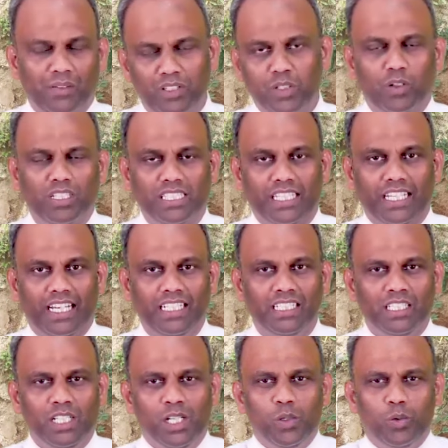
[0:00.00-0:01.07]
விசுவாசிக்கிறேன்
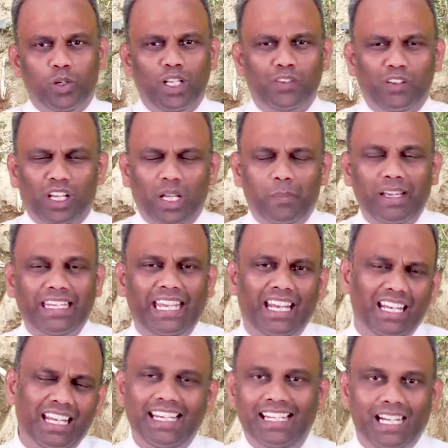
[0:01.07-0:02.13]
உங்களுக்கு விரோதமாக என்ன
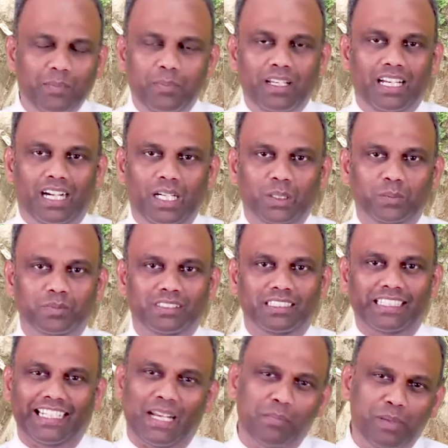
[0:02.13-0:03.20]
எழும்பினாலும்
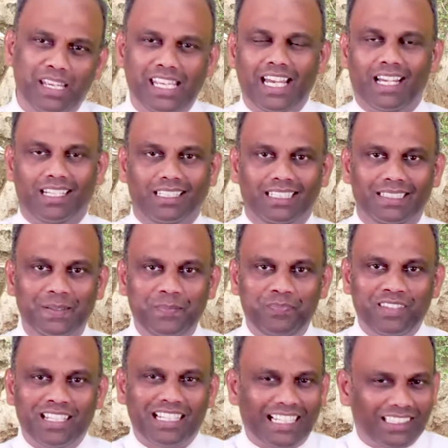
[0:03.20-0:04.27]
நீங்கள் நம்பிக்கையாக இருங்க
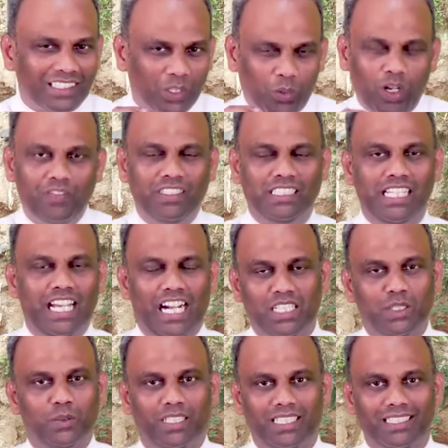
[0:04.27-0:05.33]
கத்தர் உங்களை விடுதலை
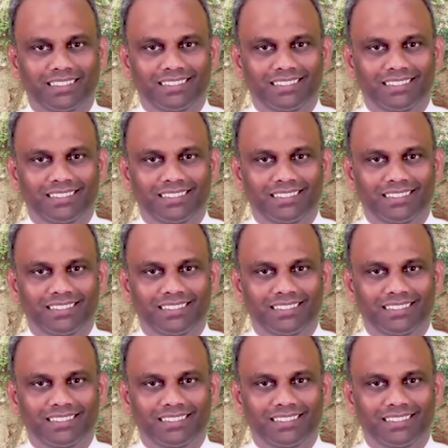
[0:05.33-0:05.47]
ஆக்குவார்